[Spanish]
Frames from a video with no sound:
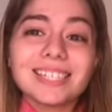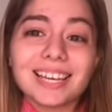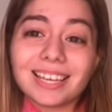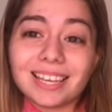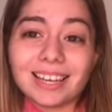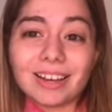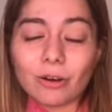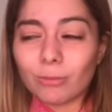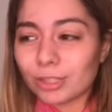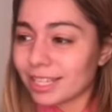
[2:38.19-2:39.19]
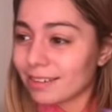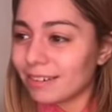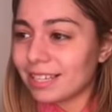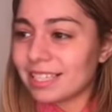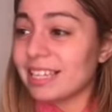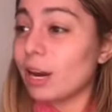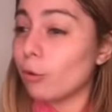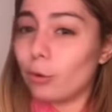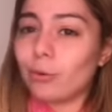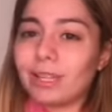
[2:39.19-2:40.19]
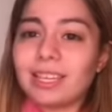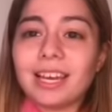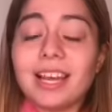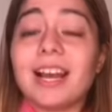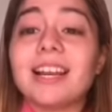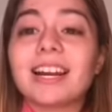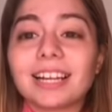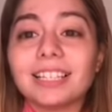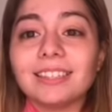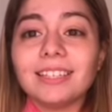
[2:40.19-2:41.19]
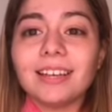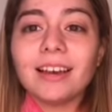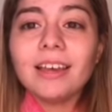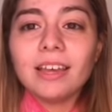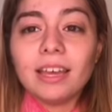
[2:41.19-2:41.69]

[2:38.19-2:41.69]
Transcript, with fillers: ya que como ya sabrán se inauguró Urban Decay acá en la Argentina,